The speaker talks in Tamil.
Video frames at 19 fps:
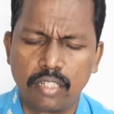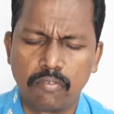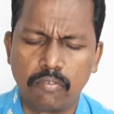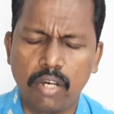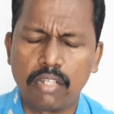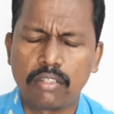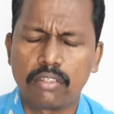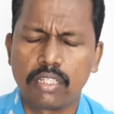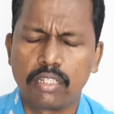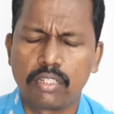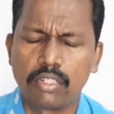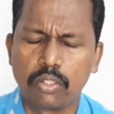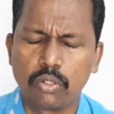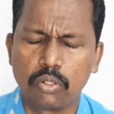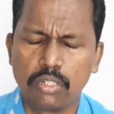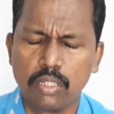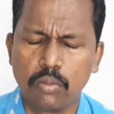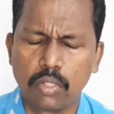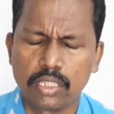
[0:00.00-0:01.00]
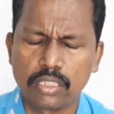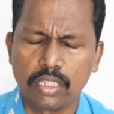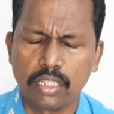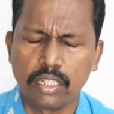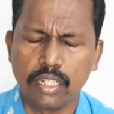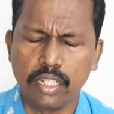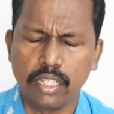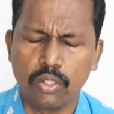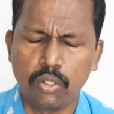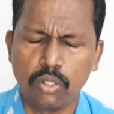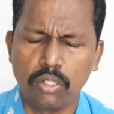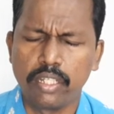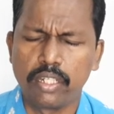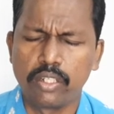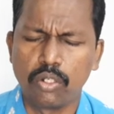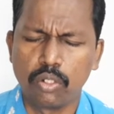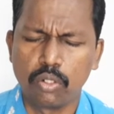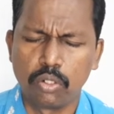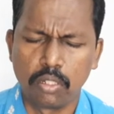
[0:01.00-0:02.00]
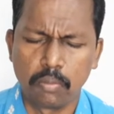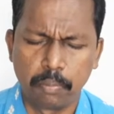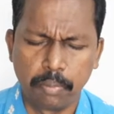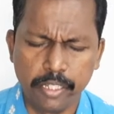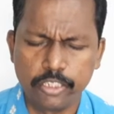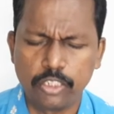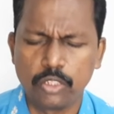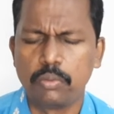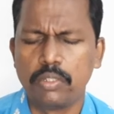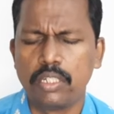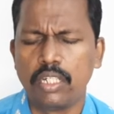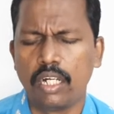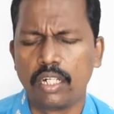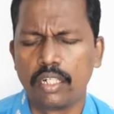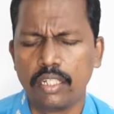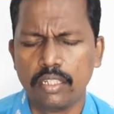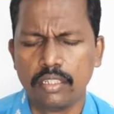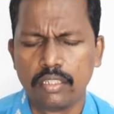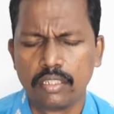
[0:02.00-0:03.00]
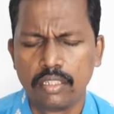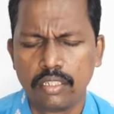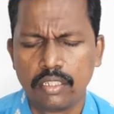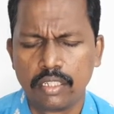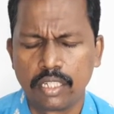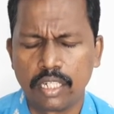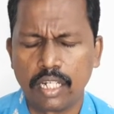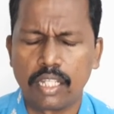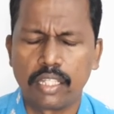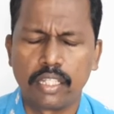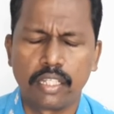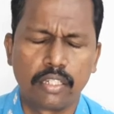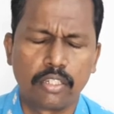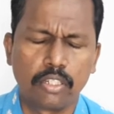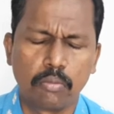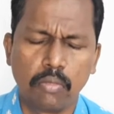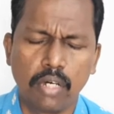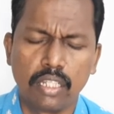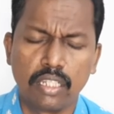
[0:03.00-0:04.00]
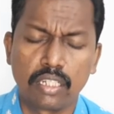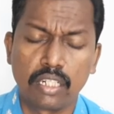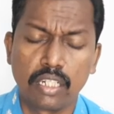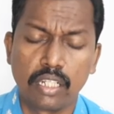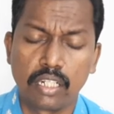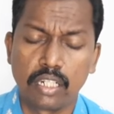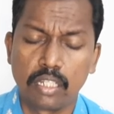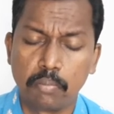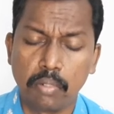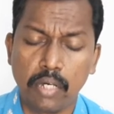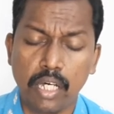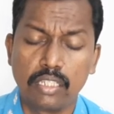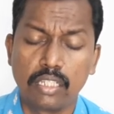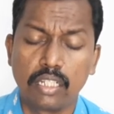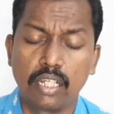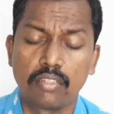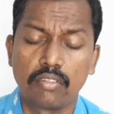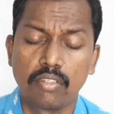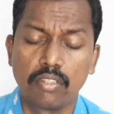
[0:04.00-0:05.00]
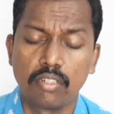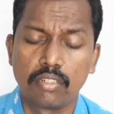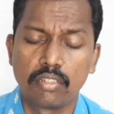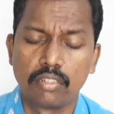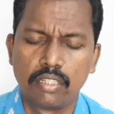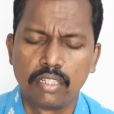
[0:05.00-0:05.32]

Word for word: வார்த்தைகளை கொண்டு வசனங்களை கொண்டு எங்களோடு கூட பேசுவீராக கடந்த எட்டு மாதங்கள் எங்களை பாதுகாத்தீர்